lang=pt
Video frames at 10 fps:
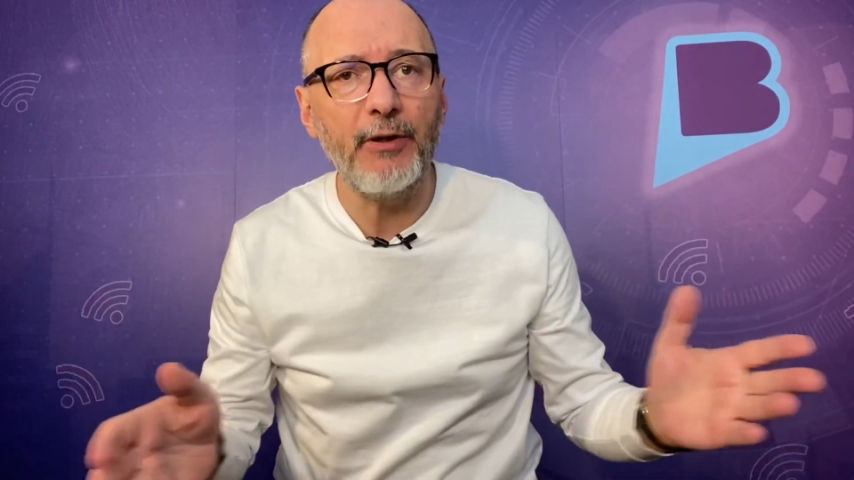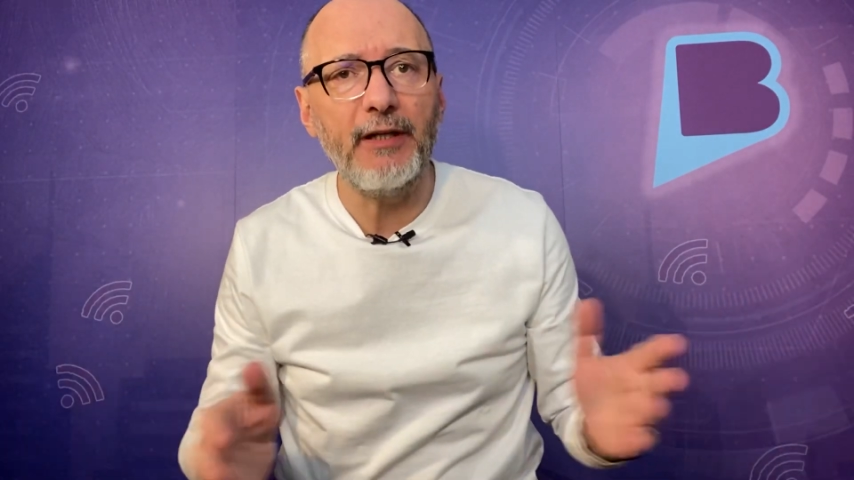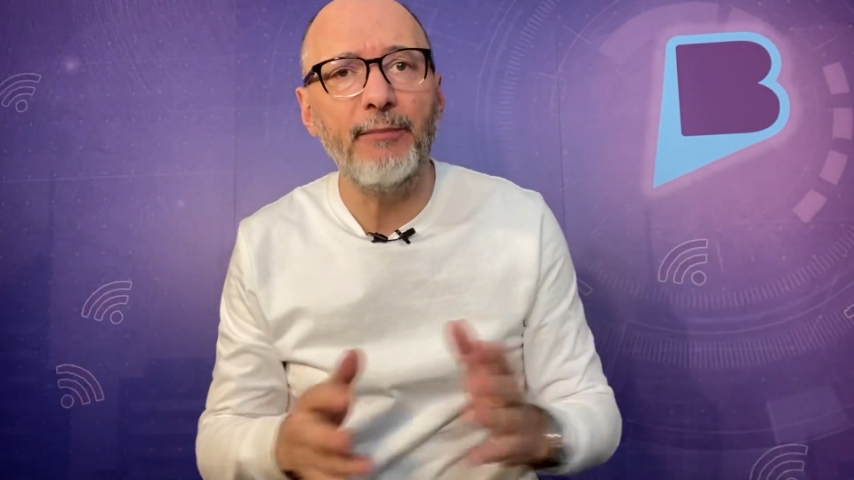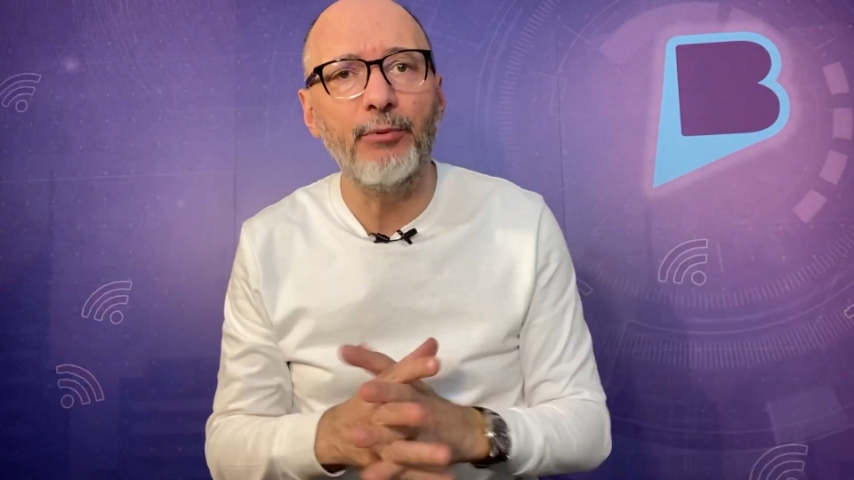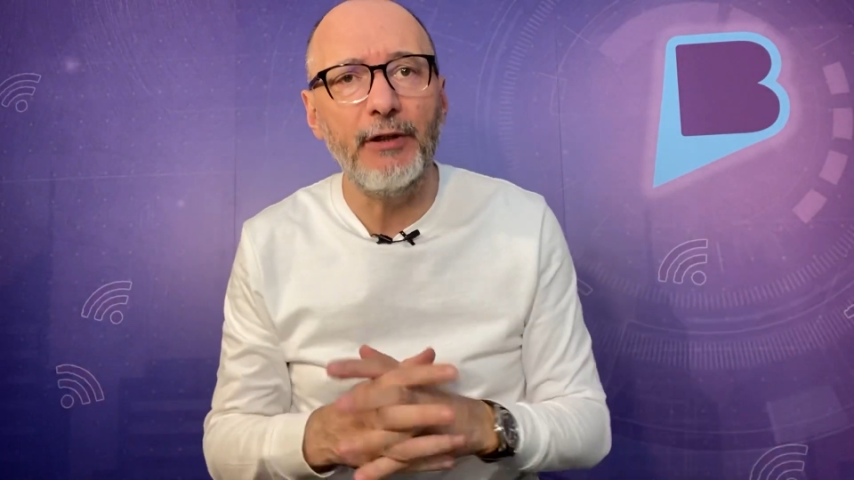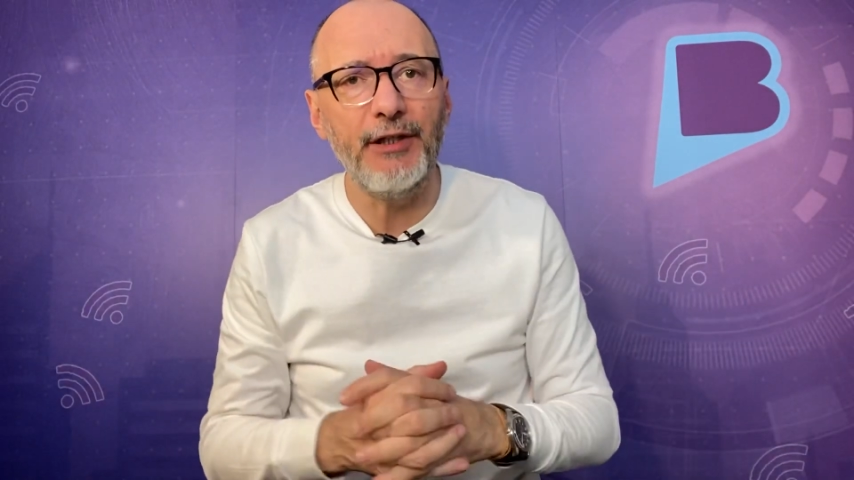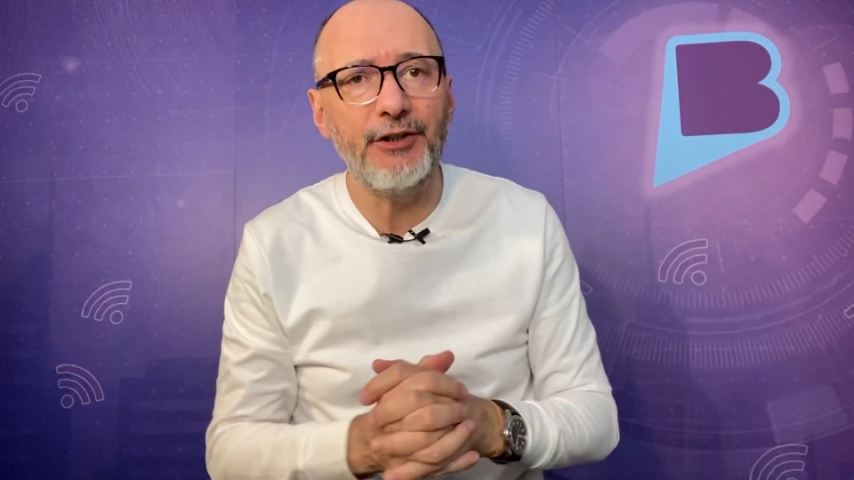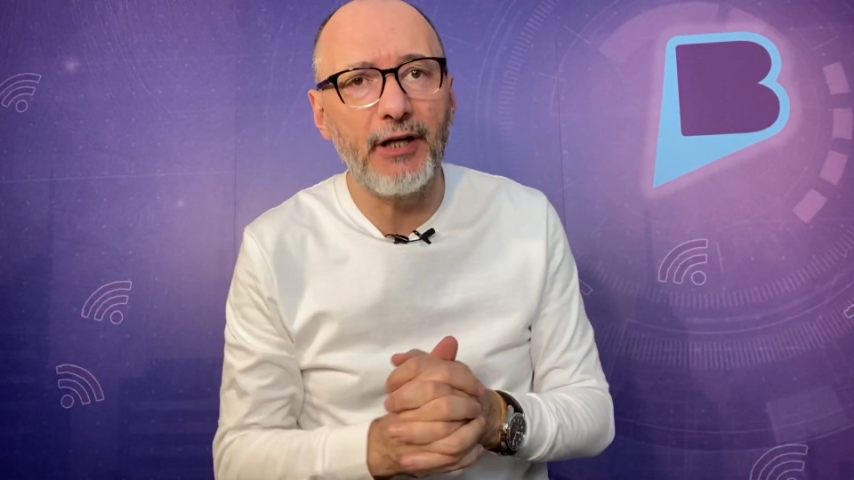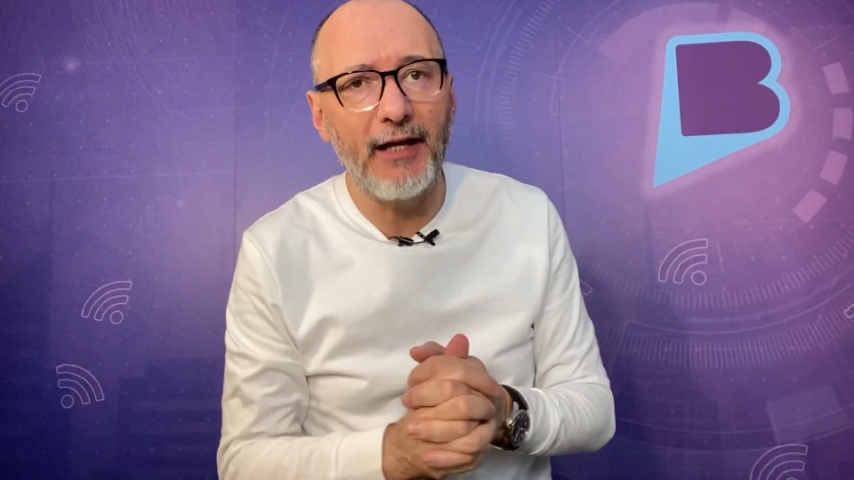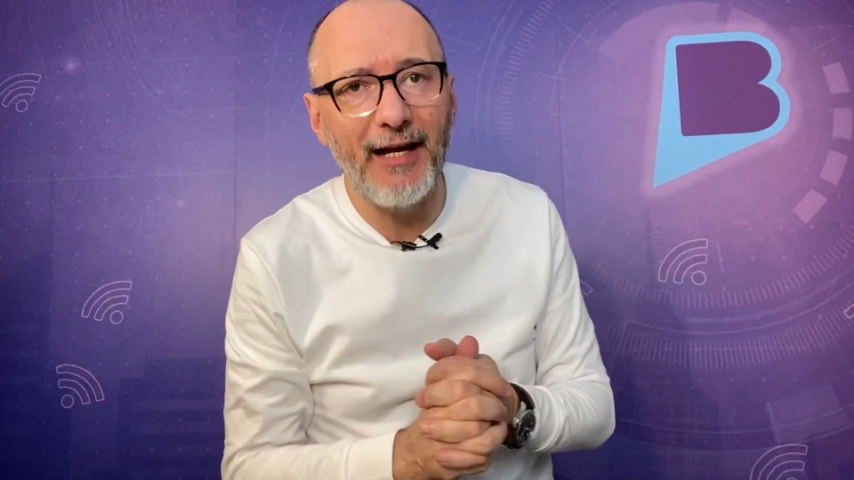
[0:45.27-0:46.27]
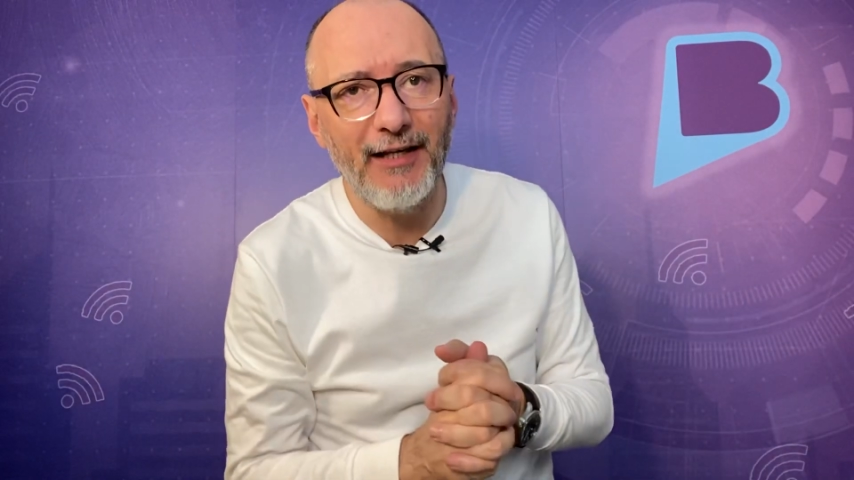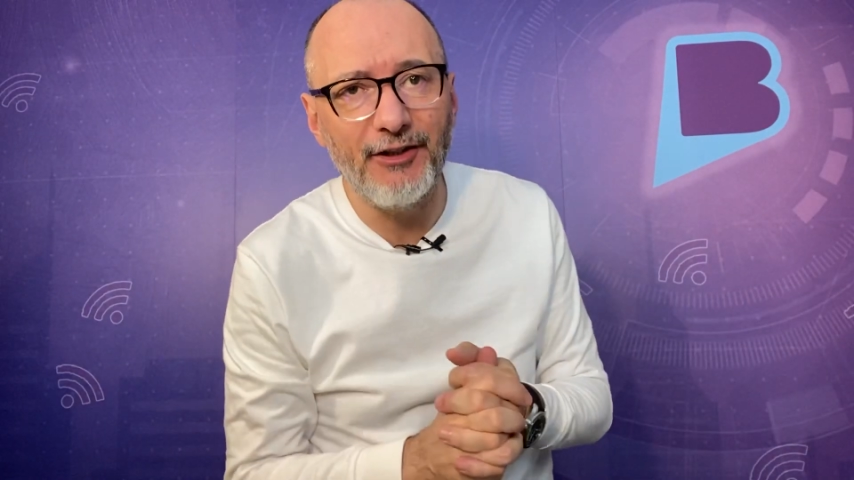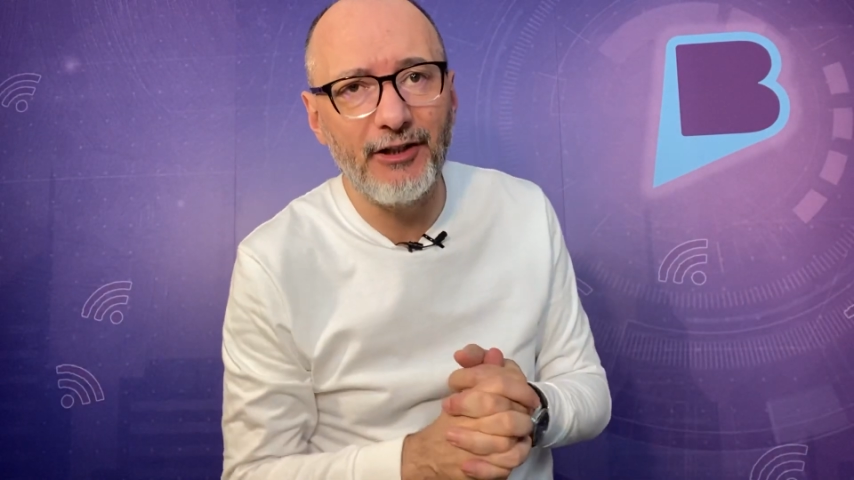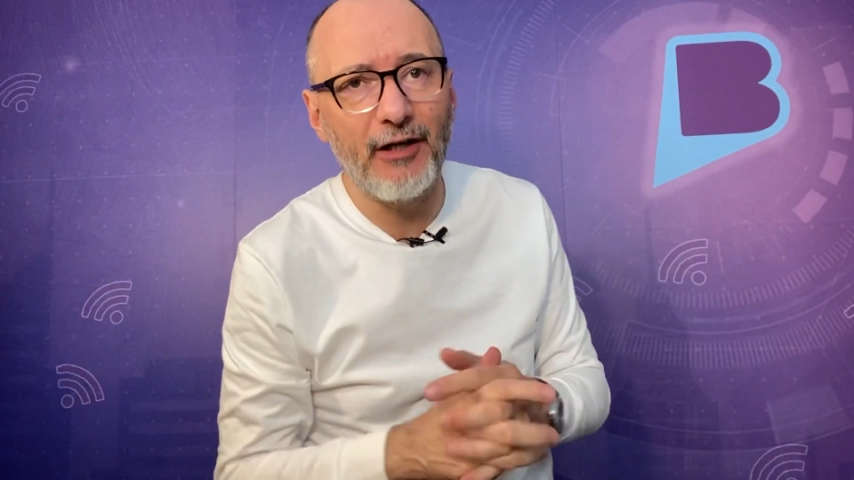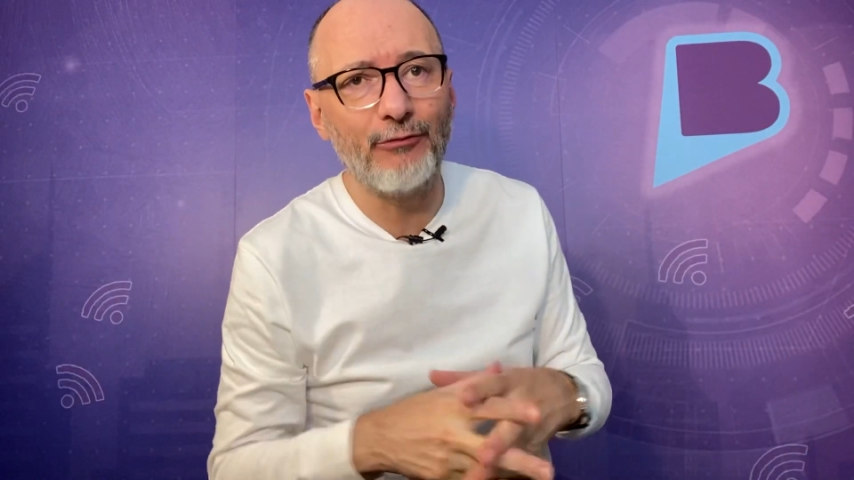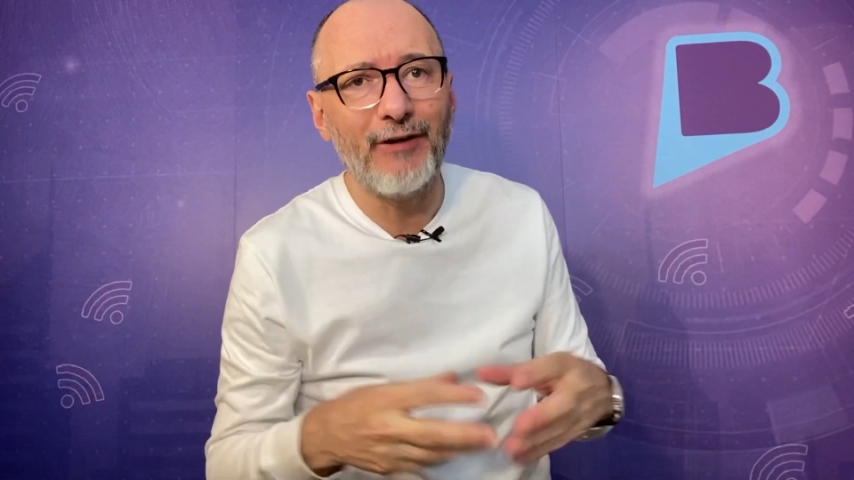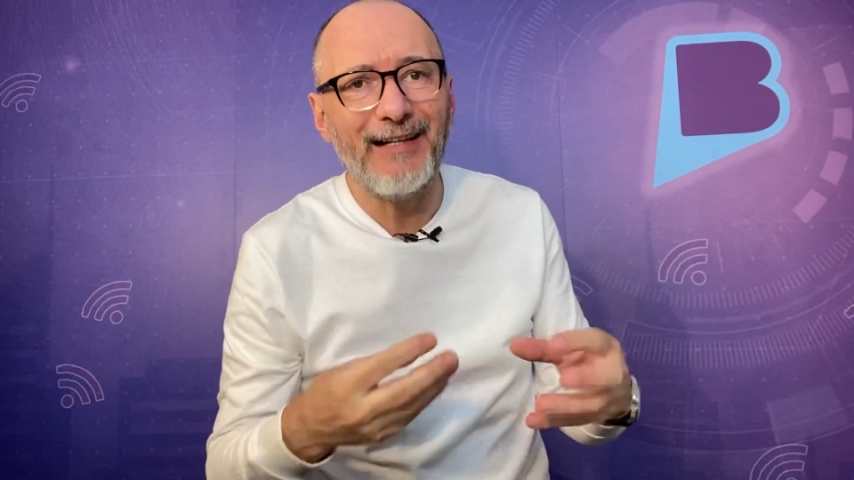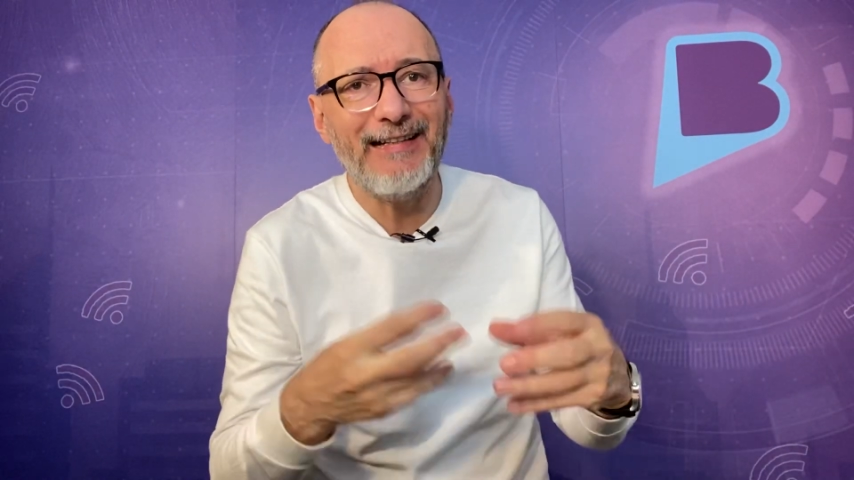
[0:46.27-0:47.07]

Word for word: em que política e religião